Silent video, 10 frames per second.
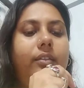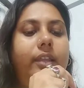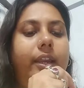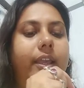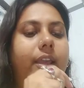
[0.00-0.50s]

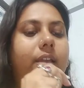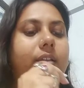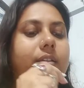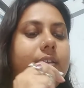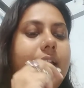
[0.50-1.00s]
তিনি
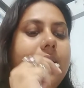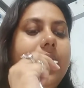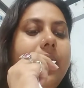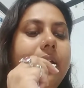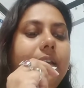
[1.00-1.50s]

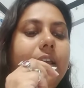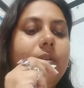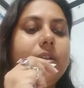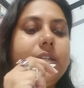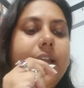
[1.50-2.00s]
তাকে কি
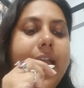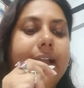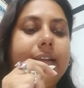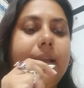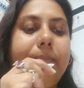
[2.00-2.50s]
করেছিলেন
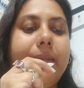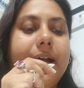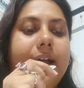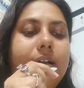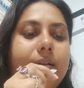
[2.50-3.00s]
একটা পা